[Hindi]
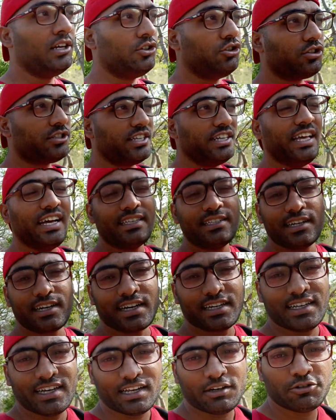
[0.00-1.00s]
जो सीढ़ियाँ चढ़
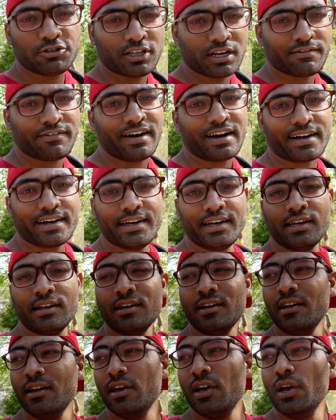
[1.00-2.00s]
के जाना है उस तरफ आ गए
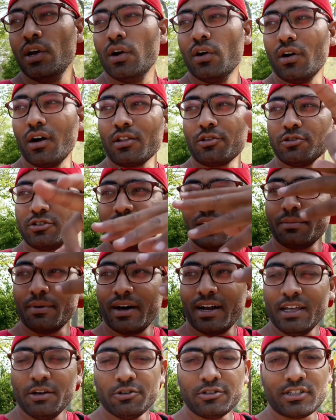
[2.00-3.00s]
और दूसरा
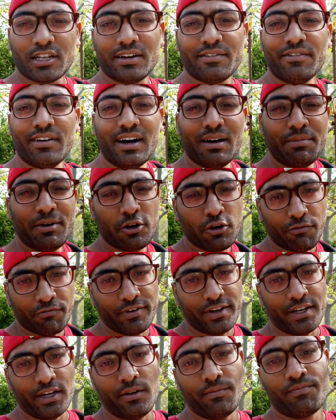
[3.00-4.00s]
पहाड़ है उस तरफ वहाँ पे रोप
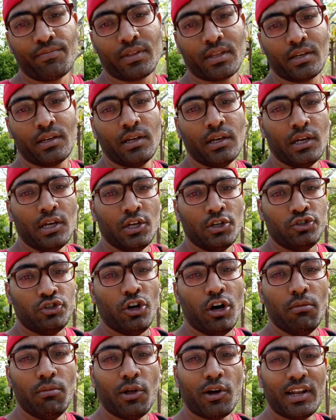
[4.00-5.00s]
है
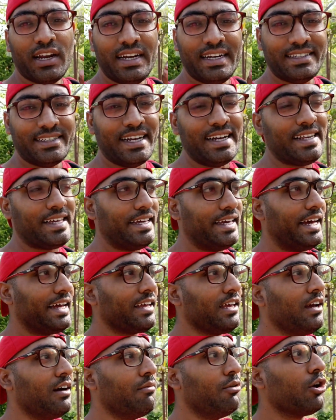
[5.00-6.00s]
सो हम लोगों ने डिसाइड किया है
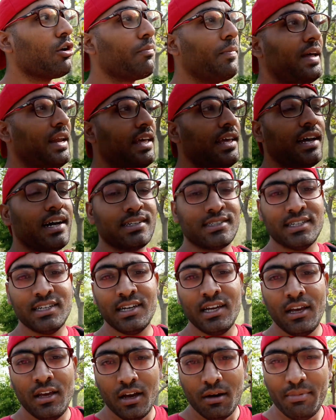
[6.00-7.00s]
कि हम लोग पहले यहाँ से
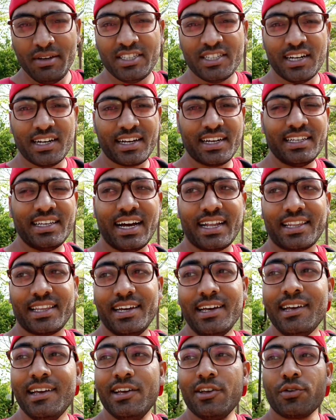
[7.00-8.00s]
भी चल के जाते
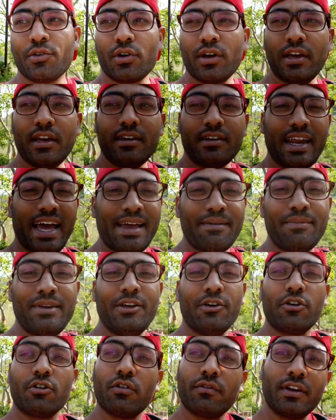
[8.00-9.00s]
हैं क्योंकि टाइम
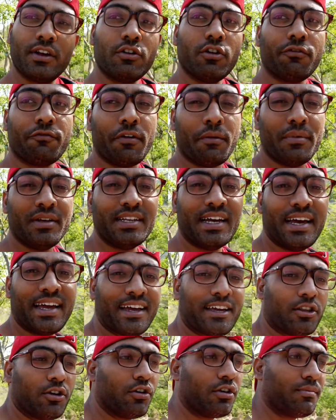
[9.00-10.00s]
नहीं और फिर रोप में
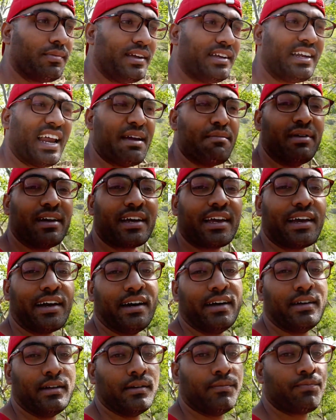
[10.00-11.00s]
जाएंगे तो और भी टाइम
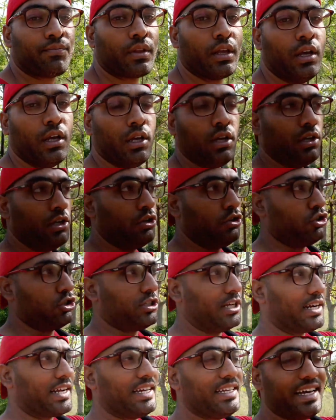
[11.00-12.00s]
लगेगा सो
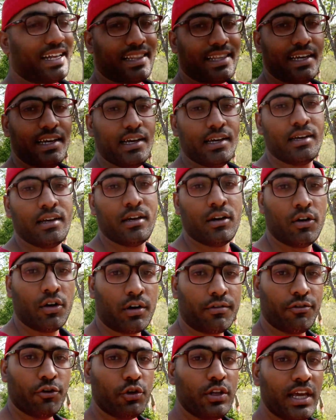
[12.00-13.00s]
चल के जाते हैं
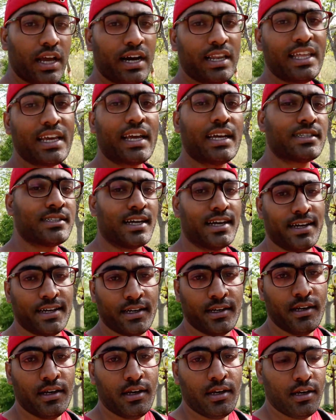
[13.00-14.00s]
और व्यू दिखाते कैसा है
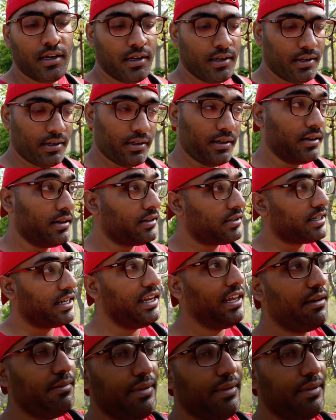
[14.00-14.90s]
चलिए